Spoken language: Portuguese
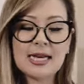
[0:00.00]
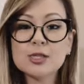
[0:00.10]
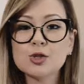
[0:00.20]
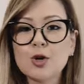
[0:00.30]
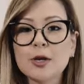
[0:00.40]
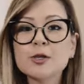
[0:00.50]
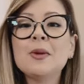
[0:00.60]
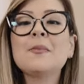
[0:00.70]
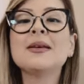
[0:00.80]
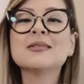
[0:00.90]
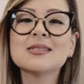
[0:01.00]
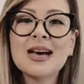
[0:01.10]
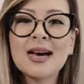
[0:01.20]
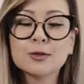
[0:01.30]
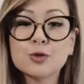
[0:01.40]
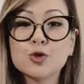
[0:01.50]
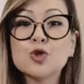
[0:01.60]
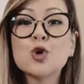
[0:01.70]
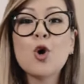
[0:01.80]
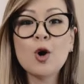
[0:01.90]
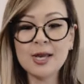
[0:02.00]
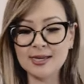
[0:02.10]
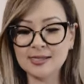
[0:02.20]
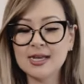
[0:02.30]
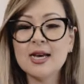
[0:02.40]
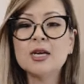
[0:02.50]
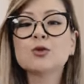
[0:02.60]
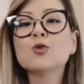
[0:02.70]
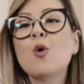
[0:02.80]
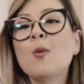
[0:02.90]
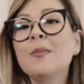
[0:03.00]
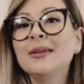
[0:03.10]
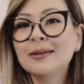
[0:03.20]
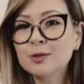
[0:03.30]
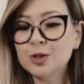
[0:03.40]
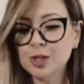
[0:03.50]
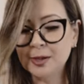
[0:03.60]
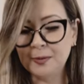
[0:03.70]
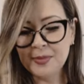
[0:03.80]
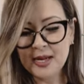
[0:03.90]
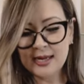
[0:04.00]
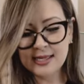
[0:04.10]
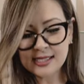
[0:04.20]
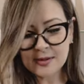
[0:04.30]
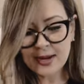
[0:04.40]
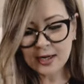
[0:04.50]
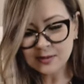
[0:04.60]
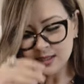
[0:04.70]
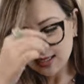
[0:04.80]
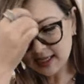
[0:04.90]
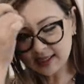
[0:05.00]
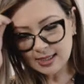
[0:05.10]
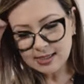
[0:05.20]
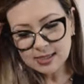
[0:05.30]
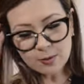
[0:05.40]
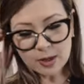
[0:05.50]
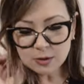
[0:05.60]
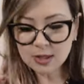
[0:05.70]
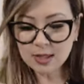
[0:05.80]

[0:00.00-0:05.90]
acessórios bem pensados, joias, tudo combinandinho. Até separamos aqui a seleção que é o